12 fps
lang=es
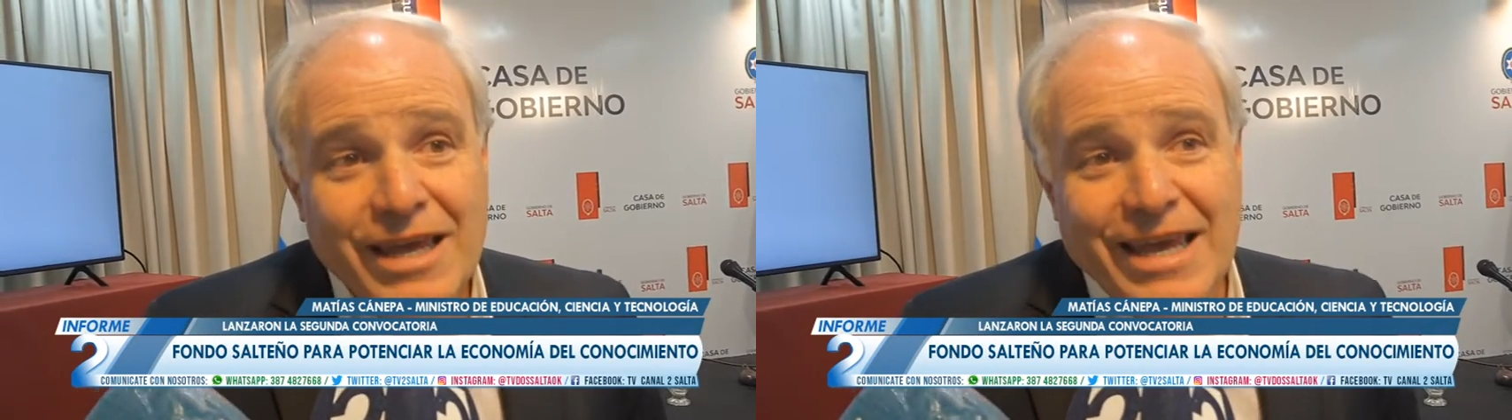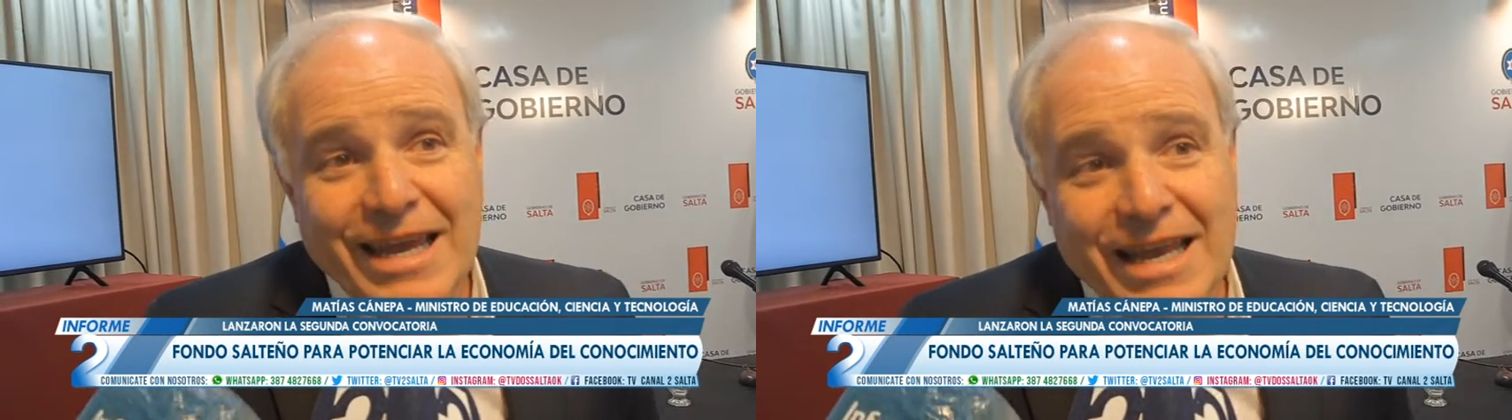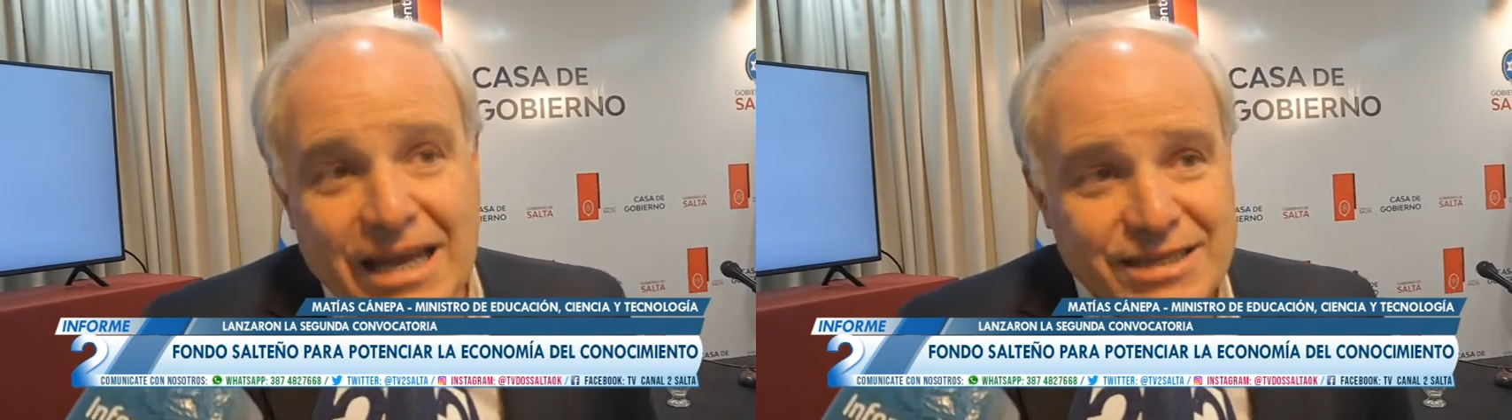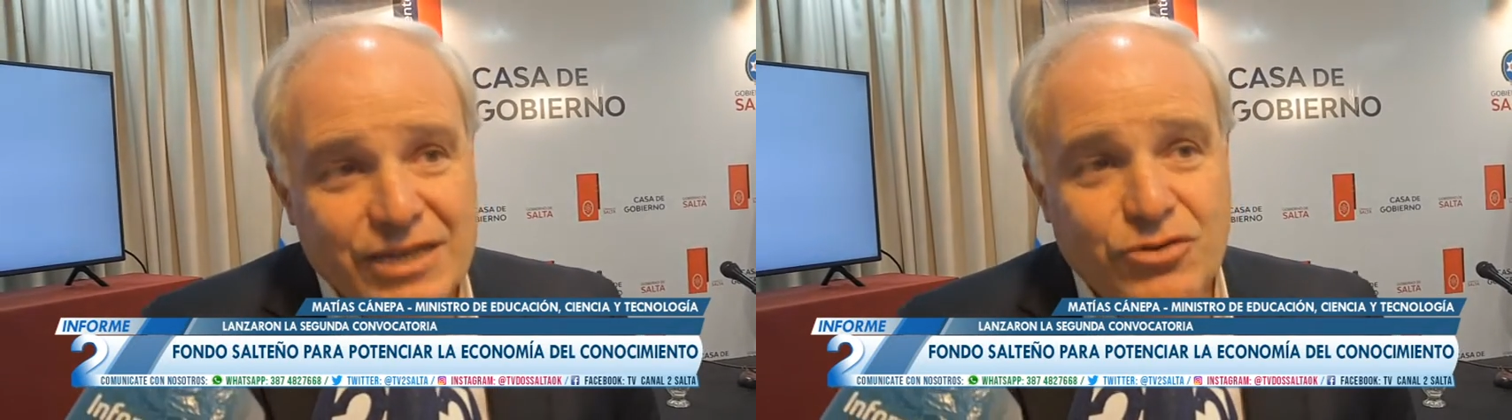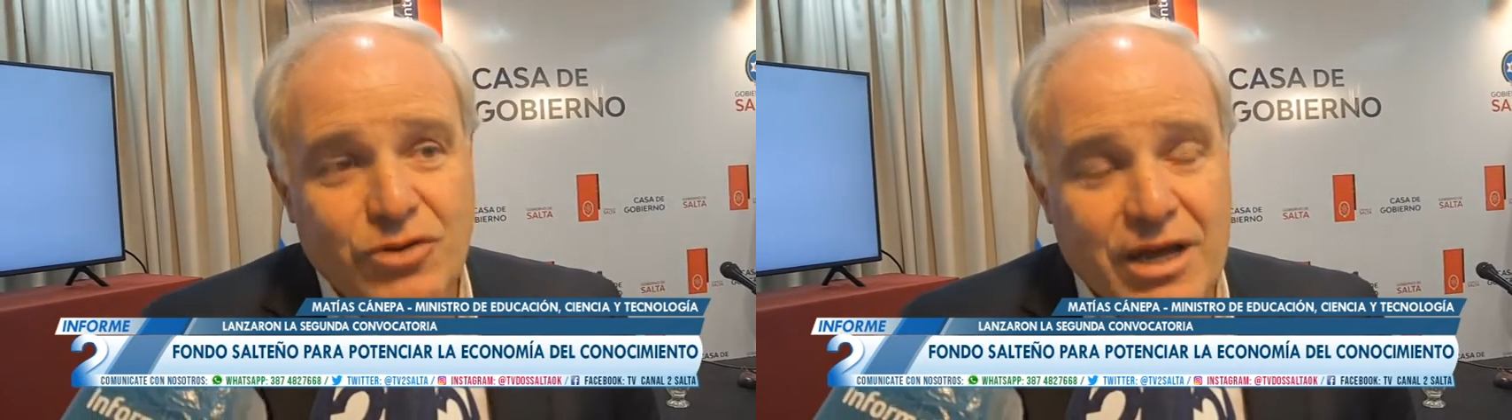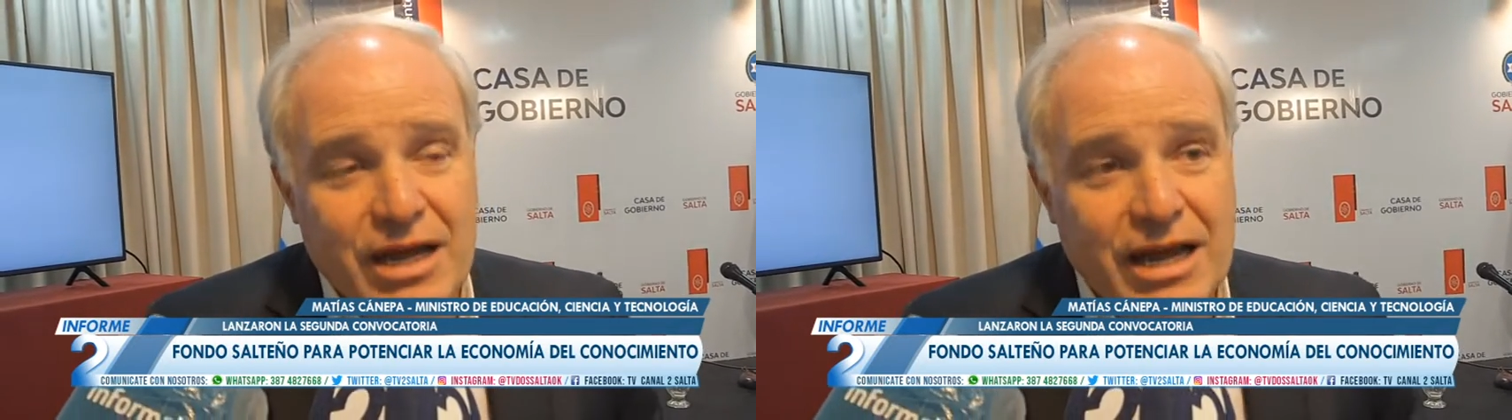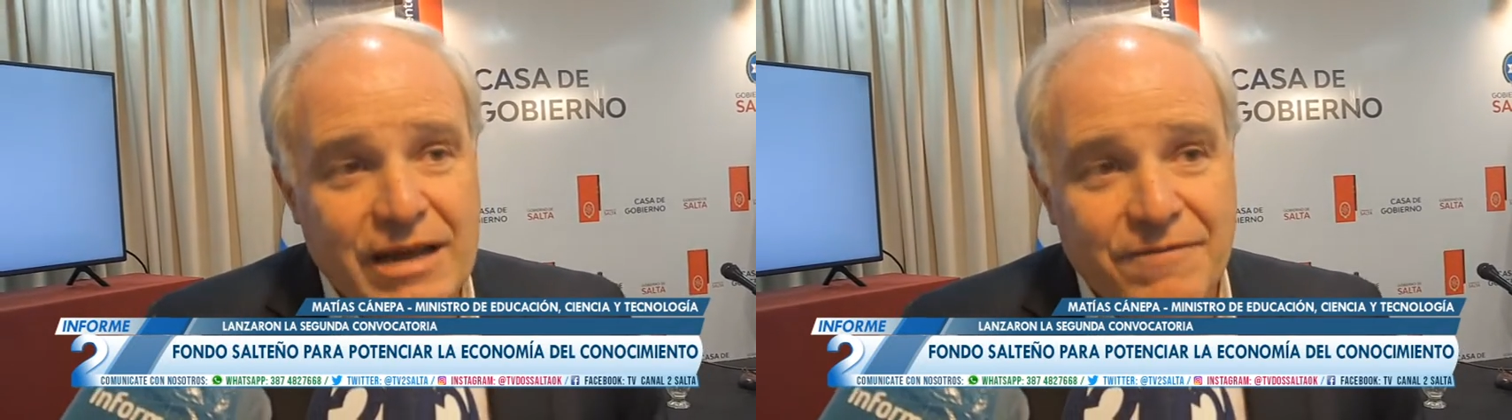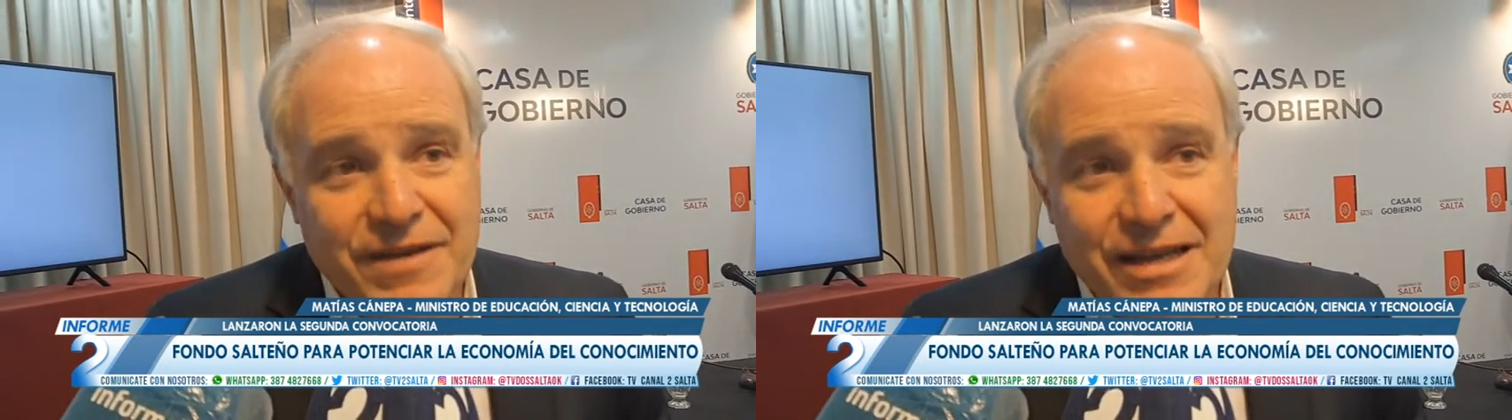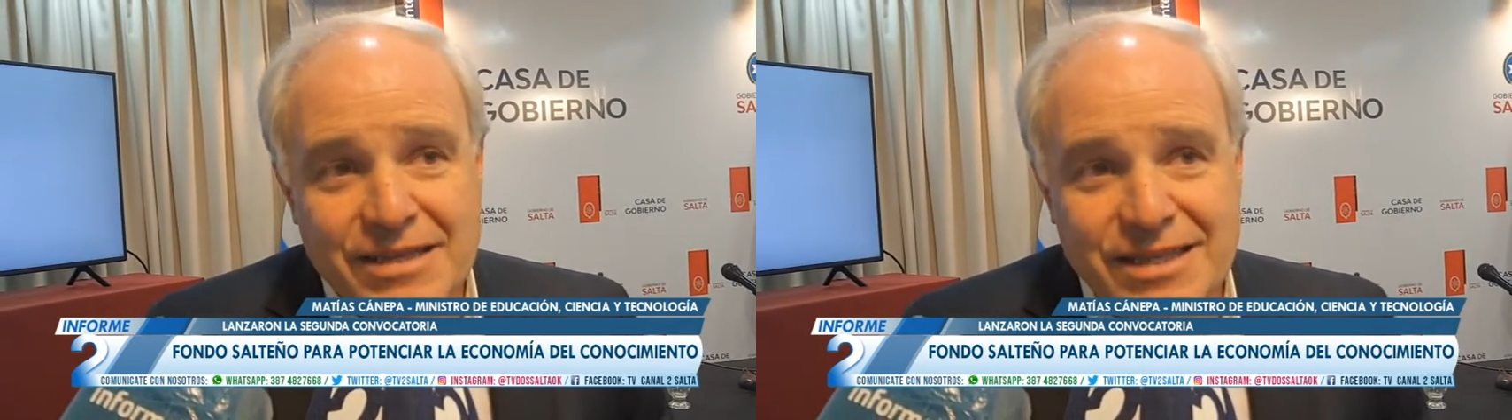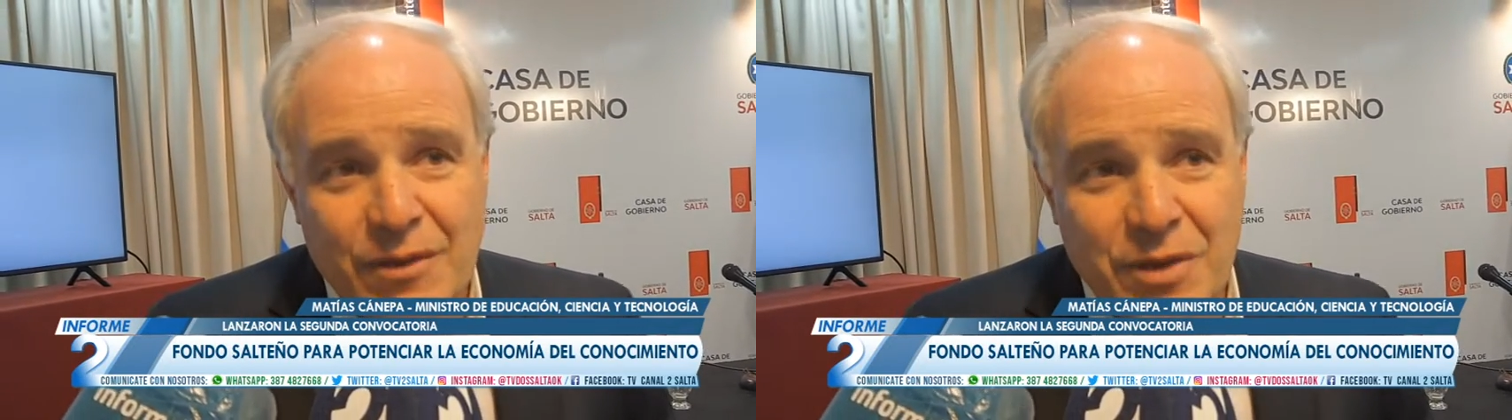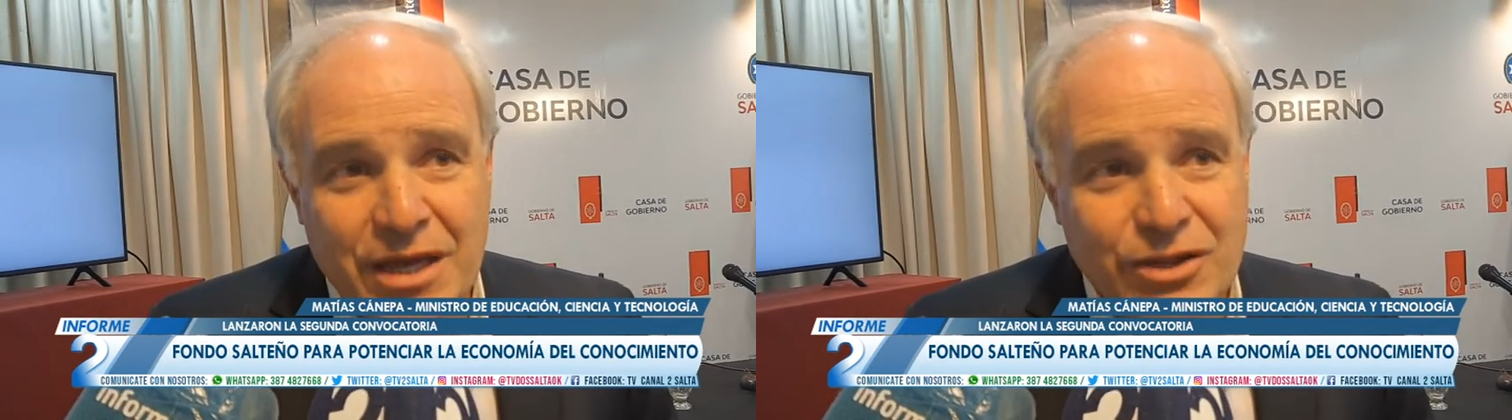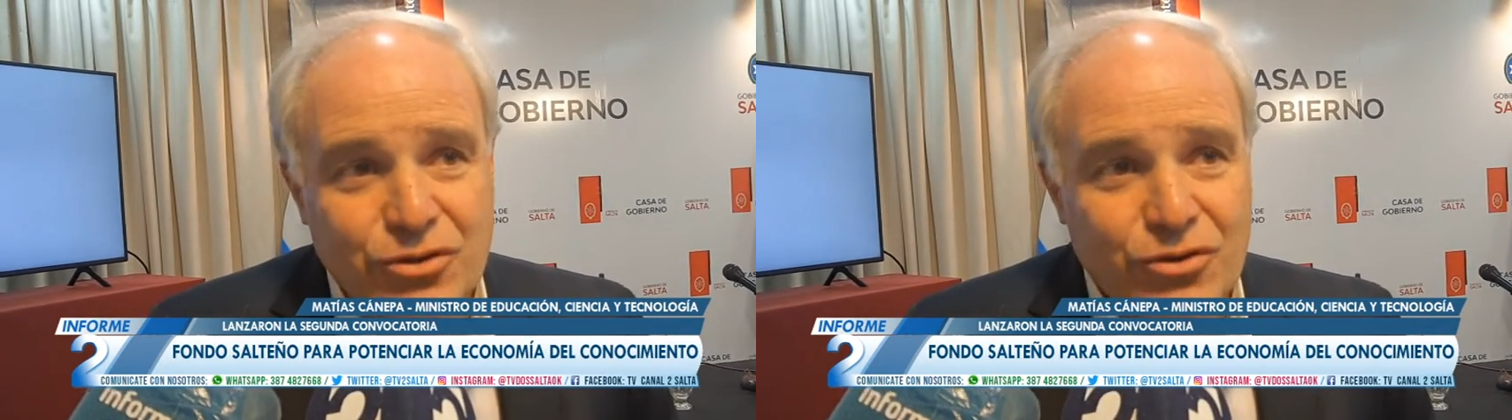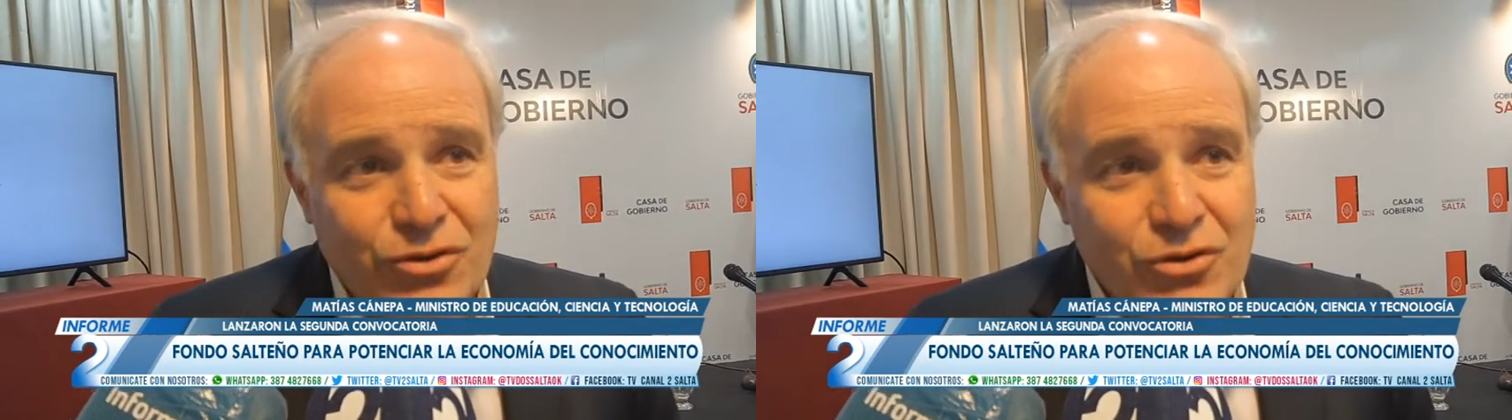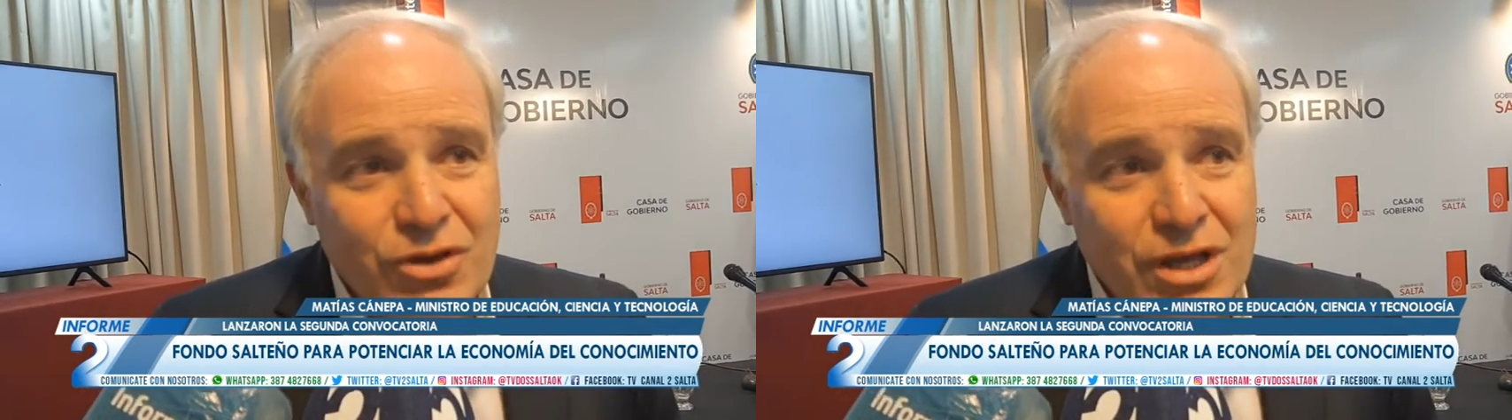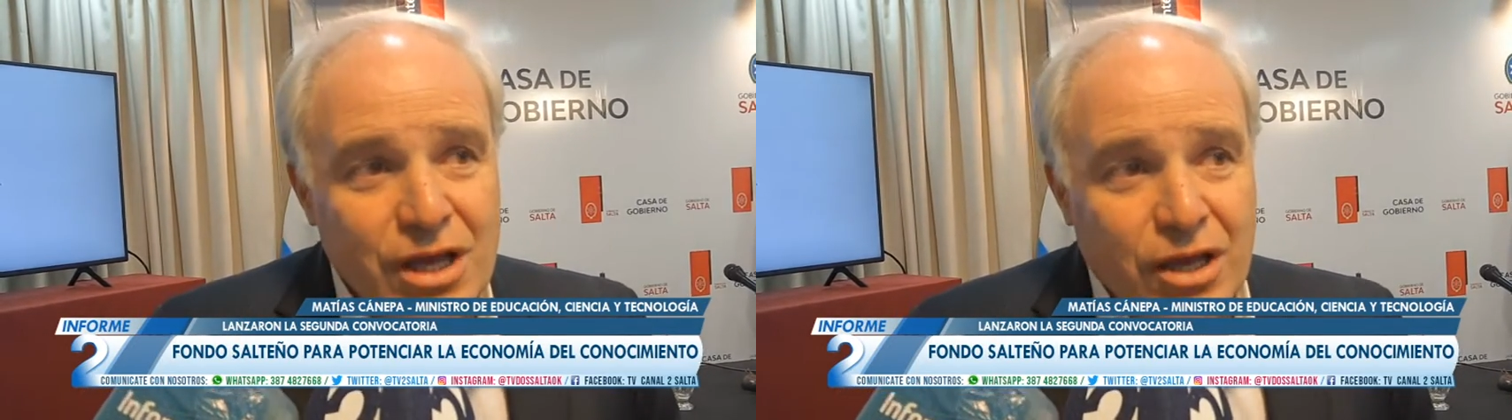el acceso al financiamiento, ¿no?